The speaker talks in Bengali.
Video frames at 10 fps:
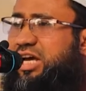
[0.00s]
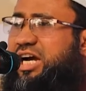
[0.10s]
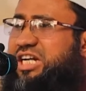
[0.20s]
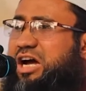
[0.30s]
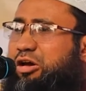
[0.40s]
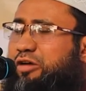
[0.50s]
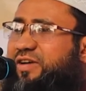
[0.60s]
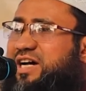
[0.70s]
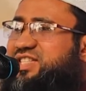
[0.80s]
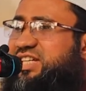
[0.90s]
এটা হলো
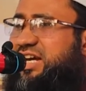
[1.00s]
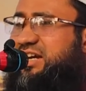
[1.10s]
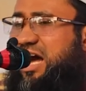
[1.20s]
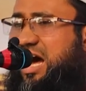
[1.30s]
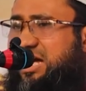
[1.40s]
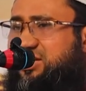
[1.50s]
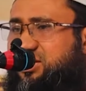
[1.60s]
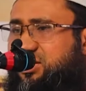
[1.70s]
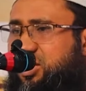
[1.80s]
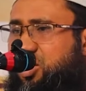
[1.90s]
ফাঁসিকের কাজ
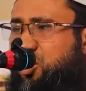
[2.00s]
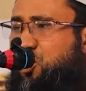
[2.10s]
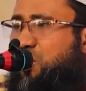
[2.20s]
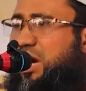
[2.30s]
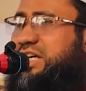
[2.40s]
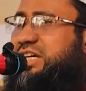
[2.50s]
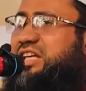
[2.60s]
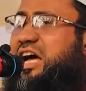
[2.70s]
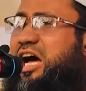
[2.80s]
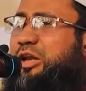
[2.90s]

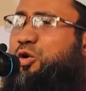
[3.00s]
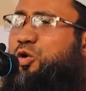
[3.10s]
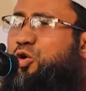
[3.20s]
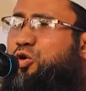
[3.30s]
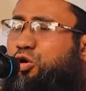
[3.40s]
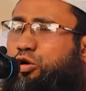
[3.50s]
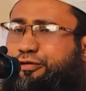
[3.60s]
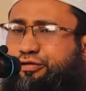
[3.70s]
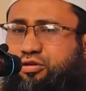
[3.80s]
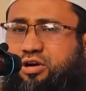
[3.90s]
ওয়াকিতালুহু কুফ